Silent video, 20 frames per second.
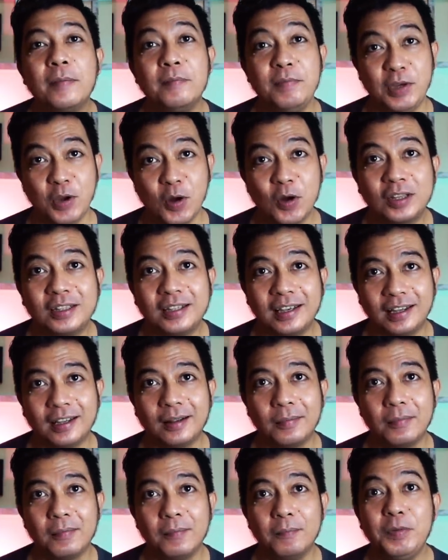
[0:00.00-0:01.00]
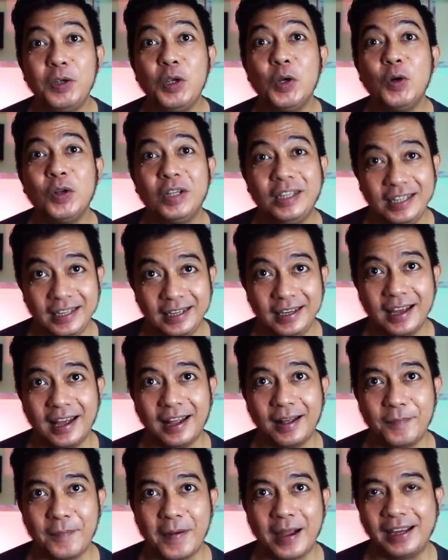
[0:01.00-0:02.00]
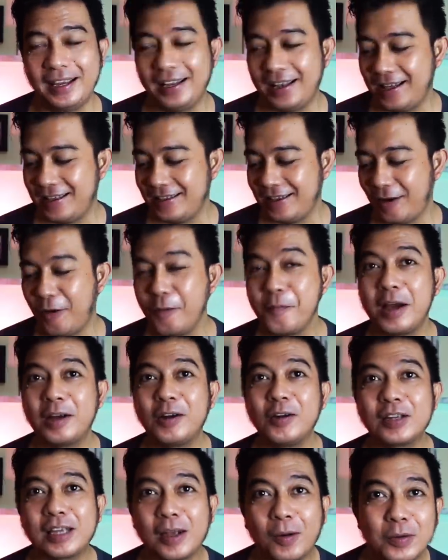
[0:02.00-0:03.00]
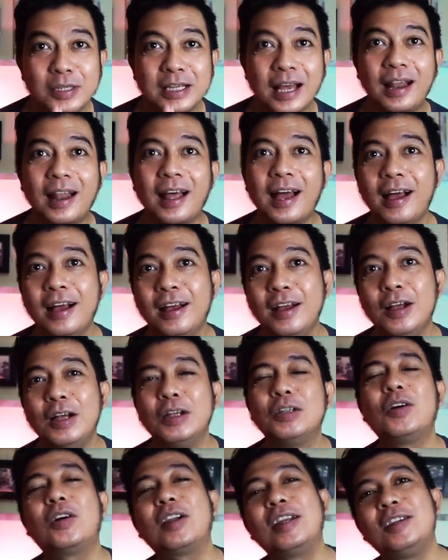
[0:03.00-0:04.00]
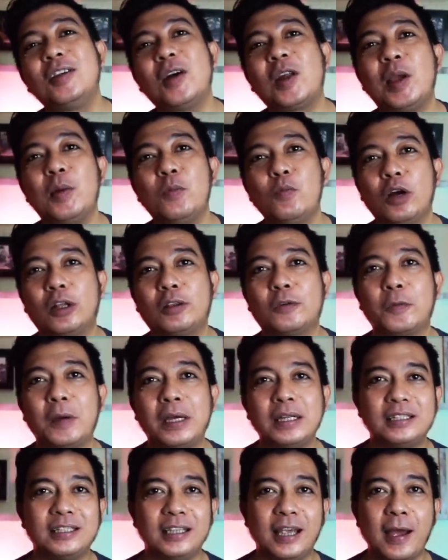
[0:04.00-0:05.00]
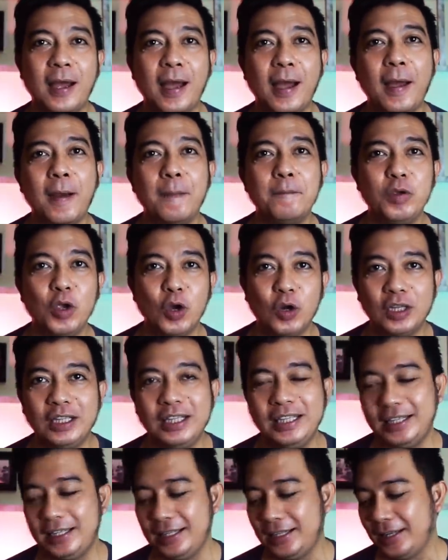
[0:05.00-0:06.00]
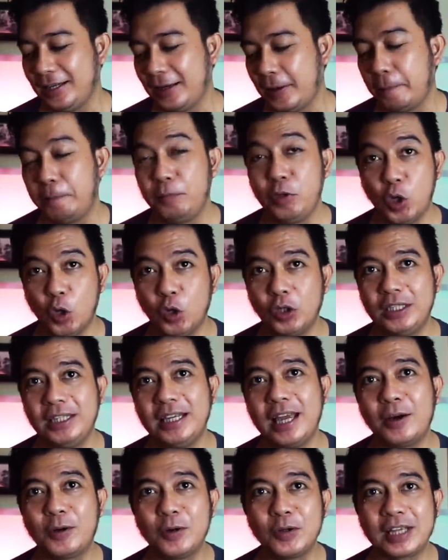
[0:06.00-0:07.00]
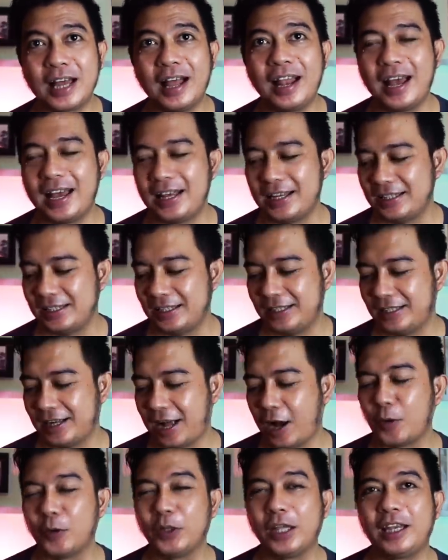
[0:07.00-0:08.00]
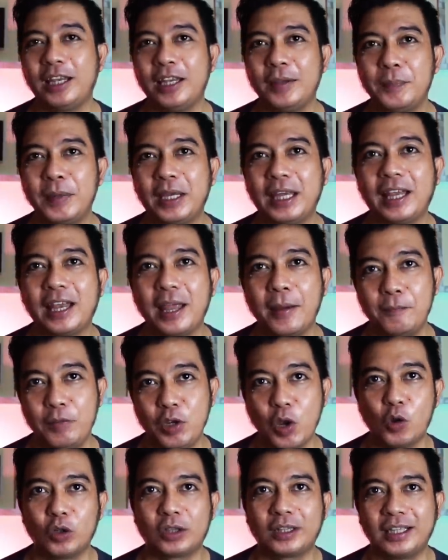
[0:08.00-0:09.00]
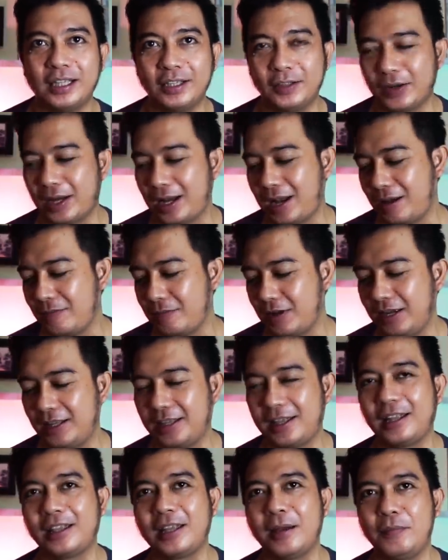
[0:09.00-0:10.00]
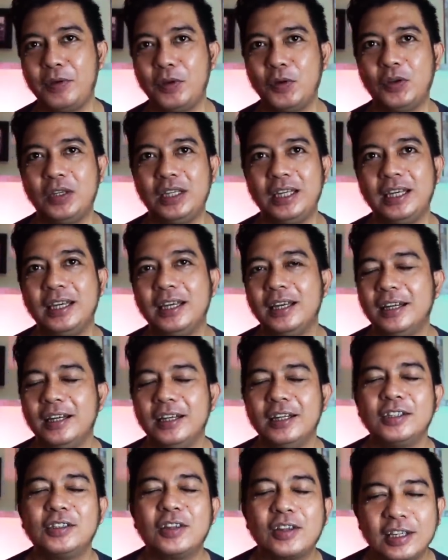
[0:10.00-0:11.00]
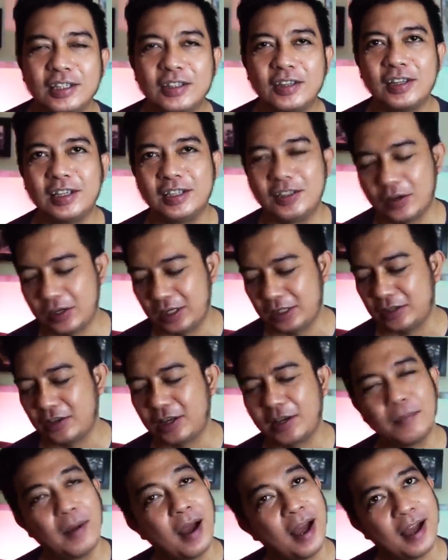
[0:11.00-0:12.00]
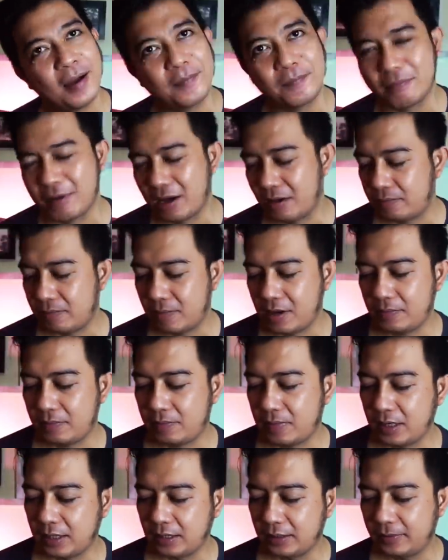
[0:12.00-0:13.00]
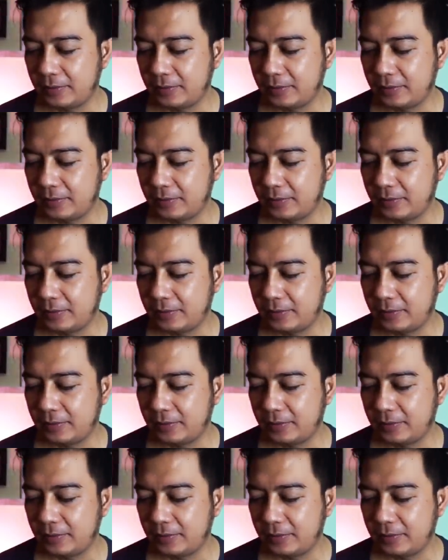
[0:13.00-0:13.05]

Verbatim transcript: Biot ya Biodi ya panggilannya oh my god aku salah sorry sorry buat fansnya Biodi Biodi aku salah aku tadi pikirnya Biot gitu kan namanya ternyata Biodi sorry sorry sorry sorry maaf maaf maaf, maaf.